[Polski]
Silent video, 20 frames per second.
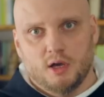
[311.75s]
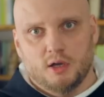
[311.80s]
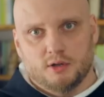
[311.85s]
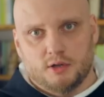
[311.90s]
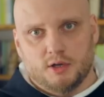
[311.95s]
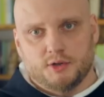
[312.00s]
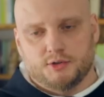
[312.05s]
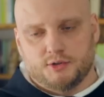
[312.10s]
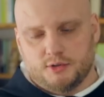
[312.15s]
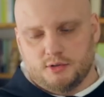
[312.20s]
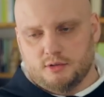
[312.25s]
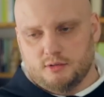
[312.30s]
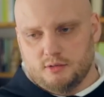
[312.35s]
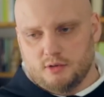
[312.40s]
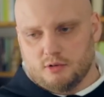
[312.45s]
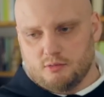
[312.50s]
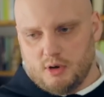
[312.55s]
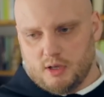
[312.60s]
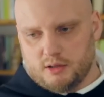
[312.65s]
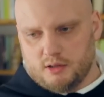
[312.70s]
To jest
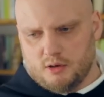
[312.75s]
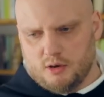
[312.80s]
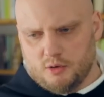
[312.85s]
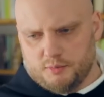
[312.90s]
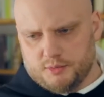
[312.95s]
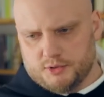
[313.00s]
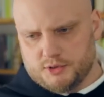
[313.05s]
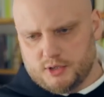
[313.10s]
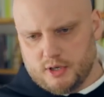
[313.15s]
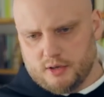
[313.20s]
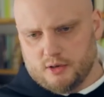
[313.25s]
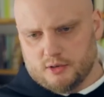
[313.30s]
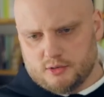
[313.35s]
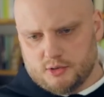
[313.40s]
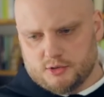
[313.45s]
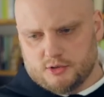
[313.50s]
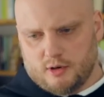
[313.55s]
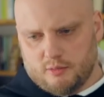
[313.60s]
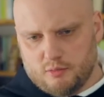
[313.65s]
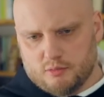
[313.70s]
dokładny opis tego,
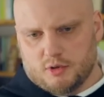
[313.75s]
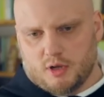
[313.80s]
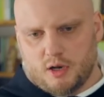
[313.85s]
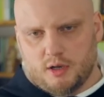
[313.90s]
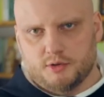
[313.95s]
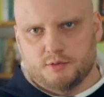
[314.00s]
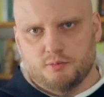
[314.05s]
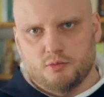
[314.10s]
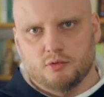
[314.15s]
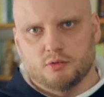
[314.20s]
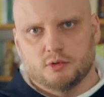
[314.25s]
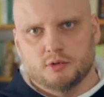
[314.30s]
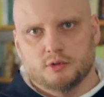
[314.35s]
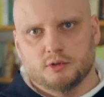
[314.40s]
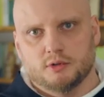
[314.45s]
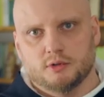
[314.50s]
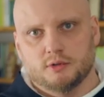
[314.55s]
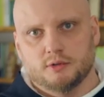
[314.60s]
co zrobił dla nas Bóg.